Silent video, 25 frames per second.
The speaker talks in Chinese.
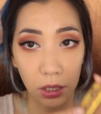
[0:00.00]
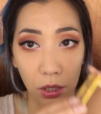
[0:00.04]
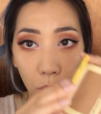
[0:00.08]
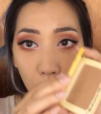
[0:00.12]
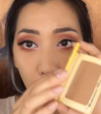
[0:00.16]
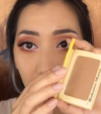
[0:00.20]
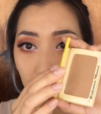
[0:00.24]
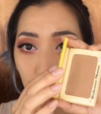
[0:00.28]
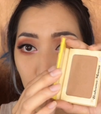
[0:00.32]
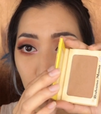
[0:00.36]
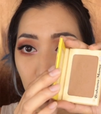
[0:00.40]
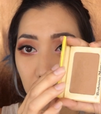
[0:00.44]
的
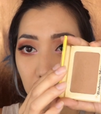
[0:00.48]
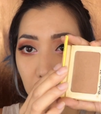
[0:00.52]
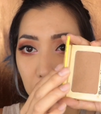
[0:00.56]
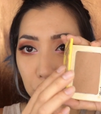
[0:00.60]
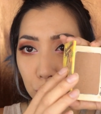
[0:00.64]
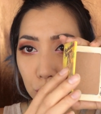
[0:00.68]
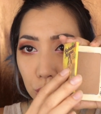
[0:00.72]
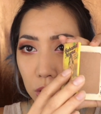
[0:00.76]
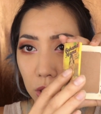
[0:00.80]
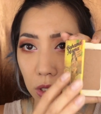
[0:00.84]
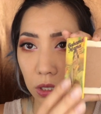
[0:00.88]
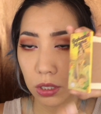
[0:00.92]
话，因为
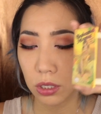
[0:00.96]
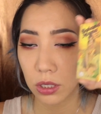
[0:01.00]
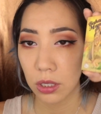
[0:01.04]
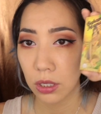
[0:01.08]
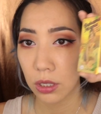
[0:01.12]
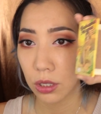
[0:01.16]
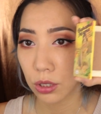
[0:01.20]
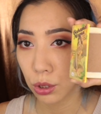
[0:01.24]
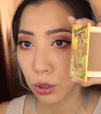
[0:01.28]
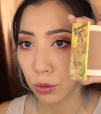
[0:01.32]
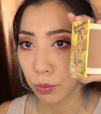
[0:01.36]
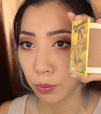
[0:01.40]
颜色真
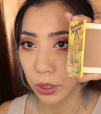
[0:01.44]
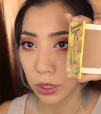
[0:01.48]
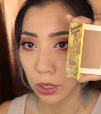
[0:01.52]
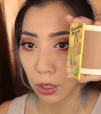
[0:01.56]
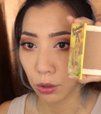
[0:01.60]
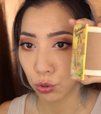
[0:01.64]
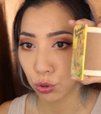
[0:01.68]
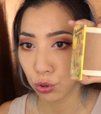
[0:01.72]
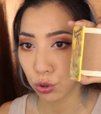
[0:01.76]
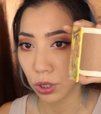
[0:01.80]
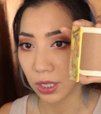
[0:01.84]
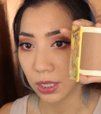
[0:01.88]
的是比较
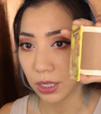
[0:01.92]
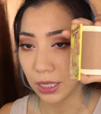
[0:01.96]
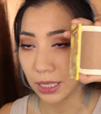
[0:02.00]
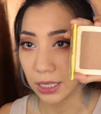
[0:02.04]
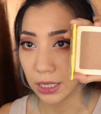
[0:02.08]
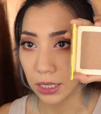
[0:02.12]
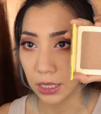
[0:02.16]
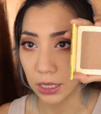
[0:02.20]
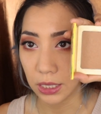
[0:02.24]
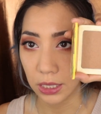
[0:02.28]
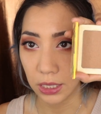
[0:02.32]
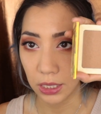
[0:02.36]
深一
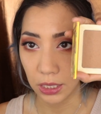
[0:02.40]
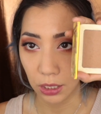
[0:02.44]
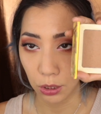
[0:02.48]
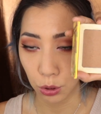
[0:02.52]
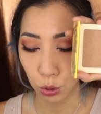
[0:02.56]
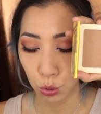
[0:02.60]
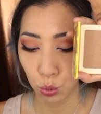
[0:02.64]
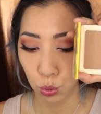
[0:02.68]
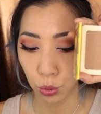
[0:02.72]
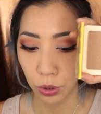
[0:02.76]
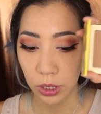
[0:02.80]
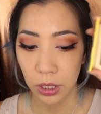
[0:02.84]
些些，
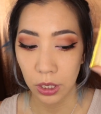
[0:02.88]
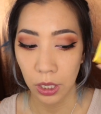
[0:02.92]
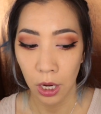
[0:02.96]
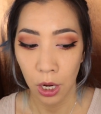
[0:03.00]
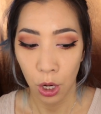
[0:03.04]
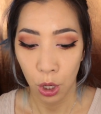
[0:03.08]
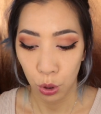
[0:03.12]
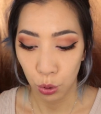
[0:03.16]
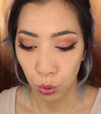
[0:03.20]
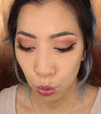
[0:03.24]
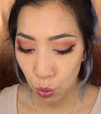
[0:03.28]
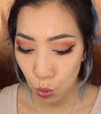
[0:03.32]
所以
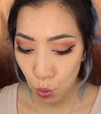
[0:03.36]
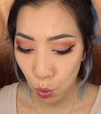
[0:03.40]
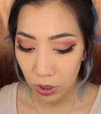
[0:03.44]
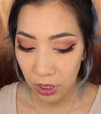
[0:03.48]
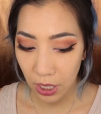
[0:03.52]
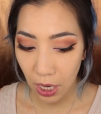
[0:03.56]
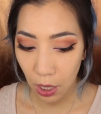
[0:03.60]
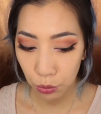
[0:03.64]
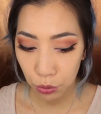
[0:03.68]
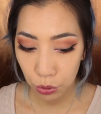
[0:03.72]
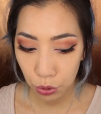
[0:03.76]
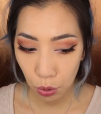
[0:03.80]
如果
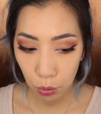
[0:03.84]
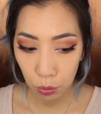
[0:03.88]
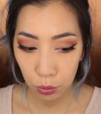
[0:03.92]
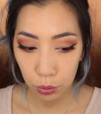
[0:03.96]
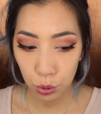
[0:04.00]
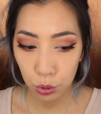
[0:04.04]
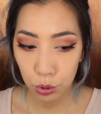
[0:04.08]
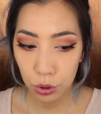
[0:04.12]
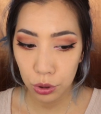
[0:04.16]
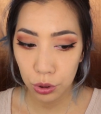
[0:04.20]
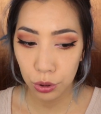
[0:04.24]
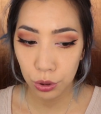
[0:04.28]
要用，
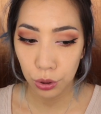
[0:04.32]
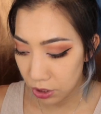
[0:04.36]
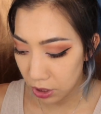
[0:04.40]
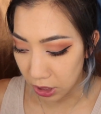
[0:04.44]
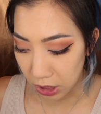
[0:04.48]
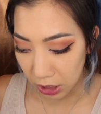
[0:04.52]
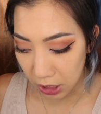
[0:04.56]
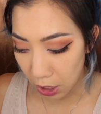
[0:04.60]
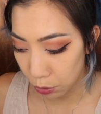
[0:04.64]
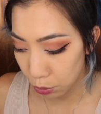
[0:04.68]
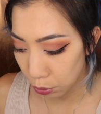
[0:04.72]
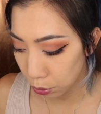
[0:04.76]
就是
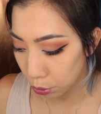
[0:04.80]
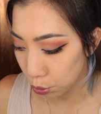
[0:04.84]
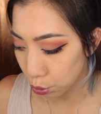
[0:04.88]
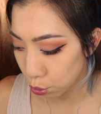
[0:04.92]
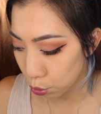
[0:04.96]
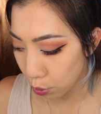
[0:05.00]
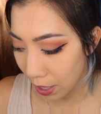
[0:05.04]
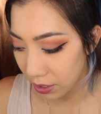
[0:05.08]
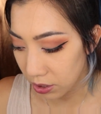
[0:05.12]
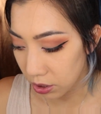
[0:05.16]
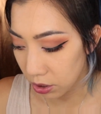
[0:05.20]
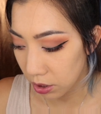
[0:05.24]
你要用的
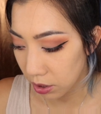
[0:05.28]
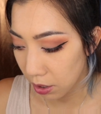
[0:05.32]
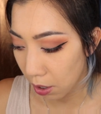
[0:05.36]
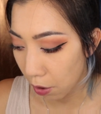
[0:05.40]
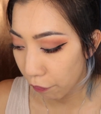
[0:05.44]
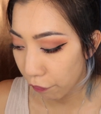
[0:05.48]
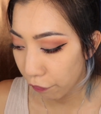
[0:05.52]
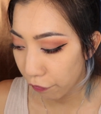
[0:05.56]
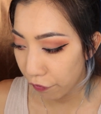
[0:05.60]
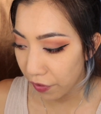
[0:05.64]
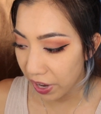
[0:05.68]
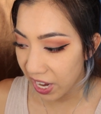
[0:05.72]
刷子是要
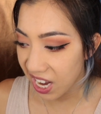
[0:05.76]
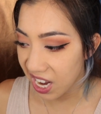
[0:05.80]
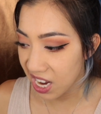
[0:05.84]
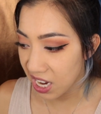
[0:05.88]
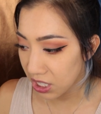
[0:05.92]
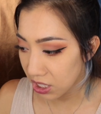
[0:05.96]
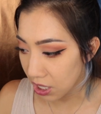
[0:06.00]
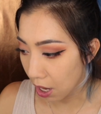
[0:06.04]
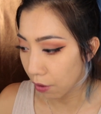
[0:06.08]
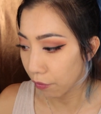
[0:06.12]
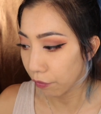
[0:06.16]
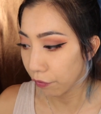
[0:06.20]
非
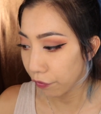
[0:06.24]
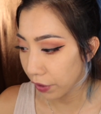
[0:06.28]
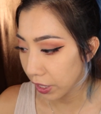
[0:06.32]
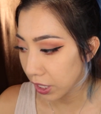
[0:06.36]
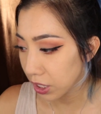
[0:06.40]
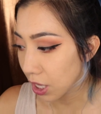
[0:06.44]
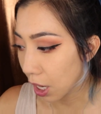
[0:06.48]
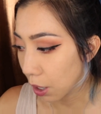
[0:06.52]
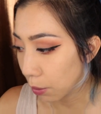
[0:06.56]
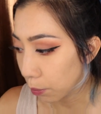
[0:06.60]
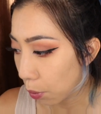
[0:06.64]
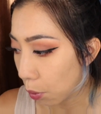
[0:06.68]
常非
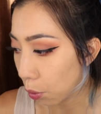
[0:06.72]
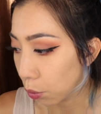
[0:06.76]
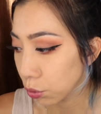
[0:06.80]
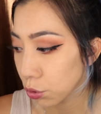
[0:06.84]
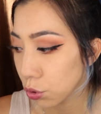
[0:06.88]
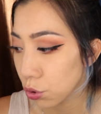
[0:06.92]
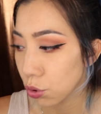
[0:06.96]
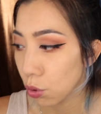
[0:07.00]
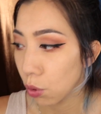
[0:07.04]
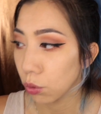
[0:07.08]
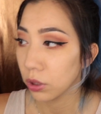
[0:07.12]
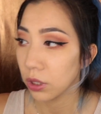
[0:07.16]
常蓬
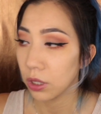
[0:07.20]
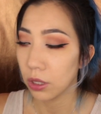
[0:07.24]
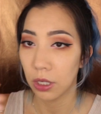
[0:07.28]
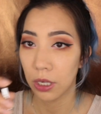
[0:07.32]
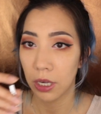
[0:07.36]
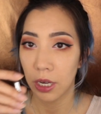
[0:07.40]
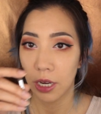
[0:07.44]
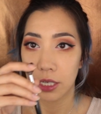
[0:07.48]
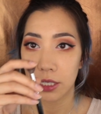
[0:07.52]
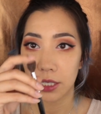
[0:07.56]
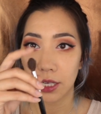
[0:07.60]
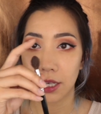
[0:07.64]
松的，
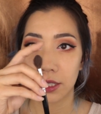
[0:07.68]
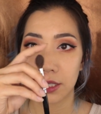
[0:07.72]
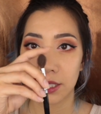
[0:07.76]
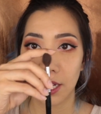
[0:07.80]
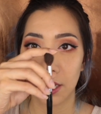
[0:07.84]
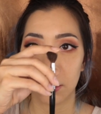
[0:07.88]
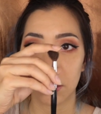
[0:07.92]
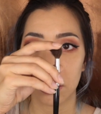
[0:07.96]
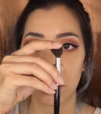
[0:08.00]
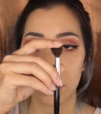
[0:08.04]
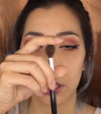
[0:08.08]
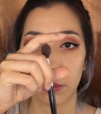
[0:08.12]
像这
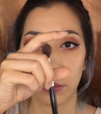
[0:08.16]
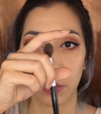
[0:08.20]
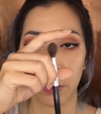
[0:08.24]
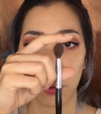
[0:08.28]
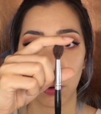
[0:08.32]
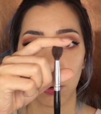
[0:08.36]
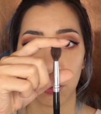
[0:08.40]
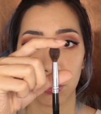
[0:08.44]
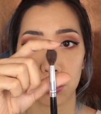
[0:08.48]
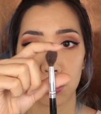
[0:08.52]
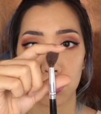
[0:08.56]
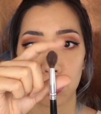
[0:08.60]
样子这么
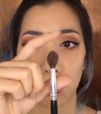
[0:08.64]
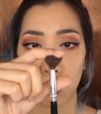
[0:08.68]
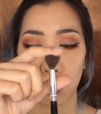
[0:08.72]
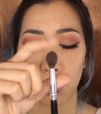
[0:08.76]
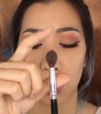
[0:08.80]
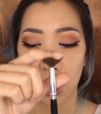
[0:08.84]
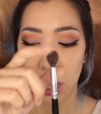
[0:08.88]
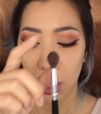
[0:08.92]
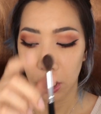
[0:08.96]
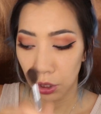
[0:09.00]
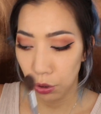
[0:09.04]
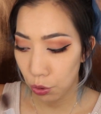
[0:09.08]
蓬松。
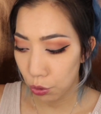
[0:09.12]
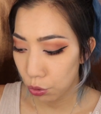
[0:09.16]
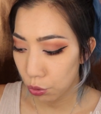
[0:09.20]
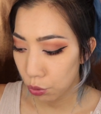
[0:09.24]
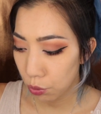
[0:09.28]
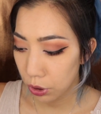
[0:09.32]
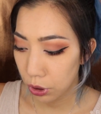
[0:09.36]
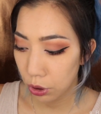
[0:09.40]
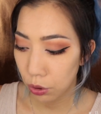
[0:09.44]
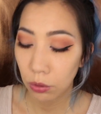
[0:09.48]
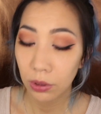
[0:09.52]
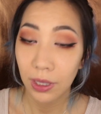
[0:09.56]
因为如
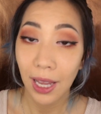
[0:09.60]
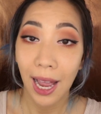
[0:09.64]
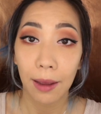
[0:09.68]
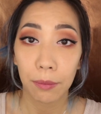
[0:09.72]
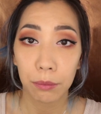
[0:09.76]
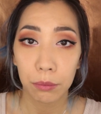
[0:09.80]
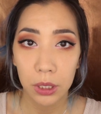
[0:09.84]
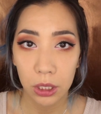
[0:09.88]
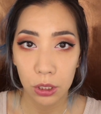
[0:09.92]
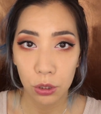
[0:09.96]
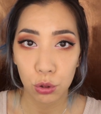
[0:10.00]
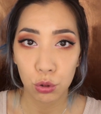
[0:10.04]
果你用太
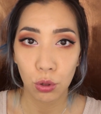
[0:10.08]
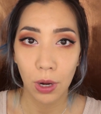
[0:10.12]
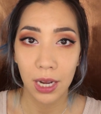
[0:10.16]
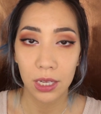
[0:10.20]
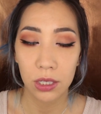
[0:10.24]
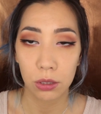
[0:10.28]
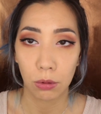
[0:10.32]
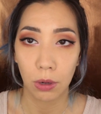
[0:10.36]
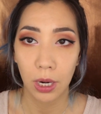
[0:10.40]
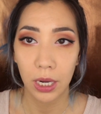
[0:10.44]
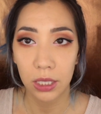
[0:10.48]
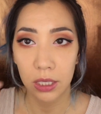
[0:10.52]
密的刷
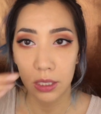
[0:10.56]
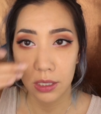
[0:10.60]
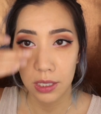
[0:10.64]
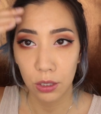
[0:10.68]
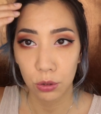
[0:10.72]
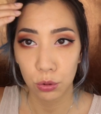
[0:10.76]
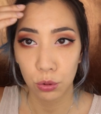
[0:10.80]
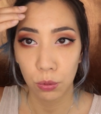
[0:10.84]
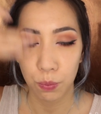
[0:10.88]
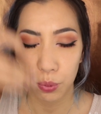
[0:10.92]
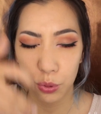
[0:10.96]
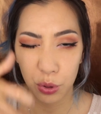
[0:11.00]
子的话，一
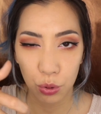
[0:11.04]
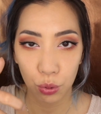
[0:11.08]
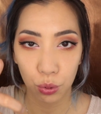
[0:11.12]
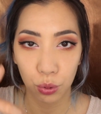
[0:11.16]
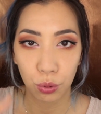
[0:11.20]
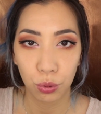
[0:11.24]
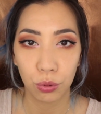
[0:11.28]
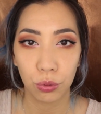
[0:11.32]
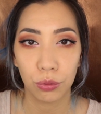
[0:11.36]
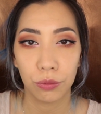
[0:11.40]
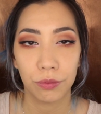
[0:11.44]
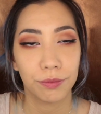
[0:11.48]
上去，
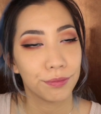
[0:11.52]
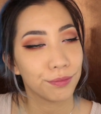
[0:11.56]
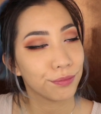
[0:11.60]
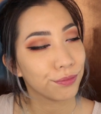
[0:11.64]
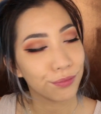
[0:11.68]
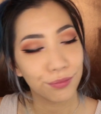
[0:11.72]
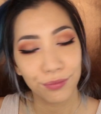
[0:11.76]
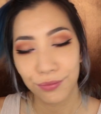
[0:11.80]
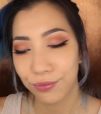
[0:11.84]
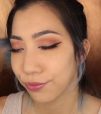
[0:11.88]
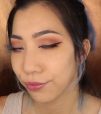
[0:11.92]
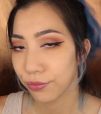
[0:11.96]

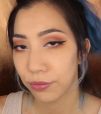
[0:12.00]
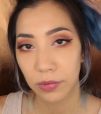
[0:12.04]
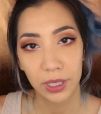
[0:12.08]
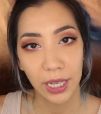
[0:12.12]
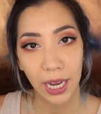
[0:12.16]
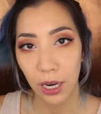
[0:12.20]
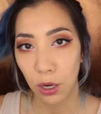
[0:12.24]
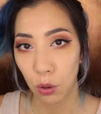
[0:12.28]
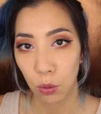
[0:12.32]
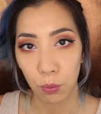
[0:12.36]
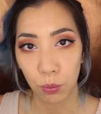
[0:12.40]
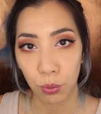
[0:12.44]

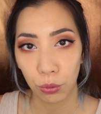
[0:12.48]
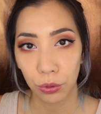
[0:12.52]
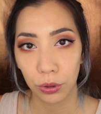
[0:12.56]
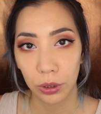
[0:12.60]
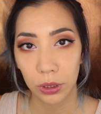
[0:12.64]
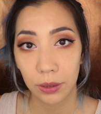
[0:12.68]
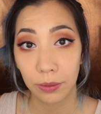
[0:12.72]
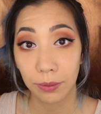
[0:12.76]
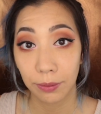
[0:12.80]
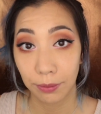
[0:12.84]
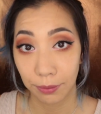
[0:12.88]
太恐怖了。